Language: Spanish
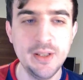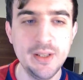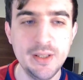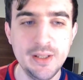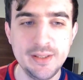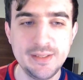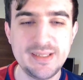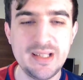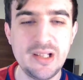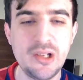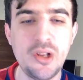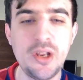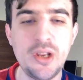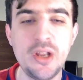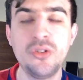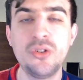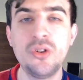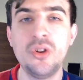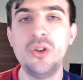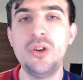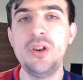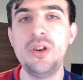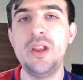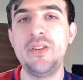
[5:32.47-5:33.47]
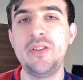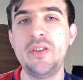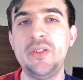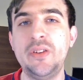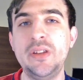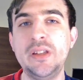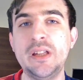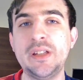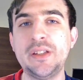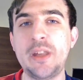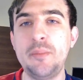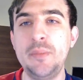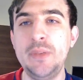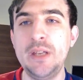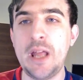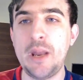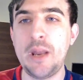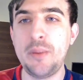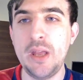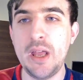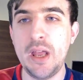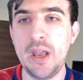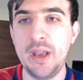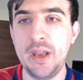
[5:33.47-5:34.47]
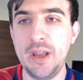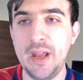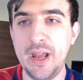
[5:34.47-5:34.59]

San Lorenzo necesita terminar bien